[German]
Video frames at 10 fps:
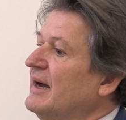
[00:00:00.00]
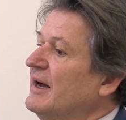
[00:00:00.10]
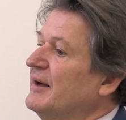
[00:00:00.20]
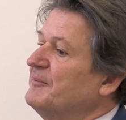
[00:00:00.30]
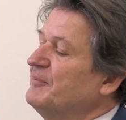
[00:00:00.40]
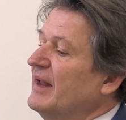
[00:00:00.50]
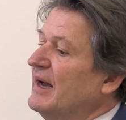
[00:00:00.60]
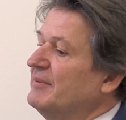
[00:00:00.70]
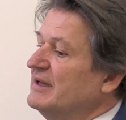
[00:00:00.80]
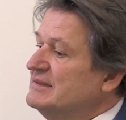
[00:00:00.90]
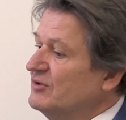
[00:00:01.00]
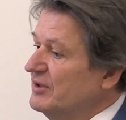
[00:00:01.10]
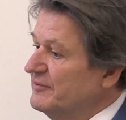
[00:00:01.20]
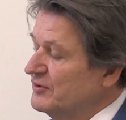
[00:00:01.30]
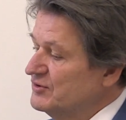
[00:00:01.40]
Ähm, aber das ist
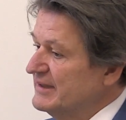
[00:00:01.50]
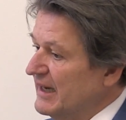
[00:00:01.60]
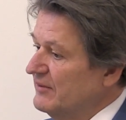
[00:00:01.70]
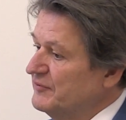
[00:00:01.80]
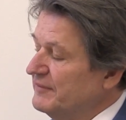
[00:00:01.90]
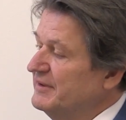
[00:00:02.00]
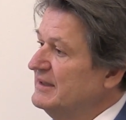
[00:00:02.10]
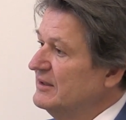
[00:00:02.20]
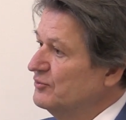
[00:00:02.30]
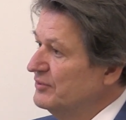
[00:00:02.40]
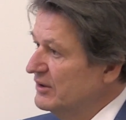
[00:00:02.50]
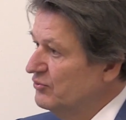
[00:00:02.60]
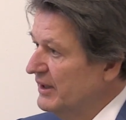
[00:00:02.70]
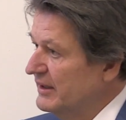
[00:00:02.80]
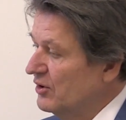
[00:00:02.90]
natürlich für uns nach wie vor wichtig und
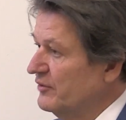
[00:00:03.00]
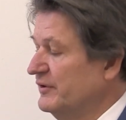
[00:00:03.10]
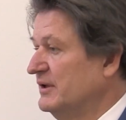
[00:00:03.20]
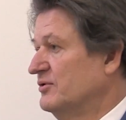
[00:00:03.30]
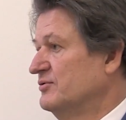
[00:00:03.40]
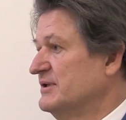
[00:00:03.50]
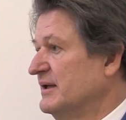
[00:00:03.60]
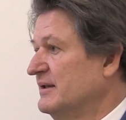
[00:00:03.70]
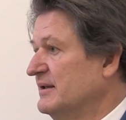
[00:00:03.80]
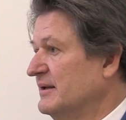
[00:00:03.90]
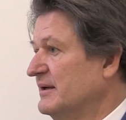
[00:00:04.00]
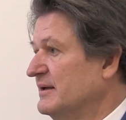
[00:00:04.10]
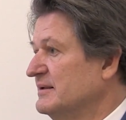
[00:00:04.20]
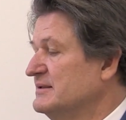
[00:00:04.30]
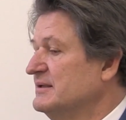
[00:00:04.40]
natürlich auch für die künstliche
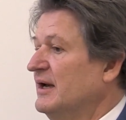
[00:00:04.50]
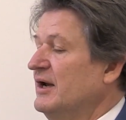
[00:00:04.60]
Intelligenz.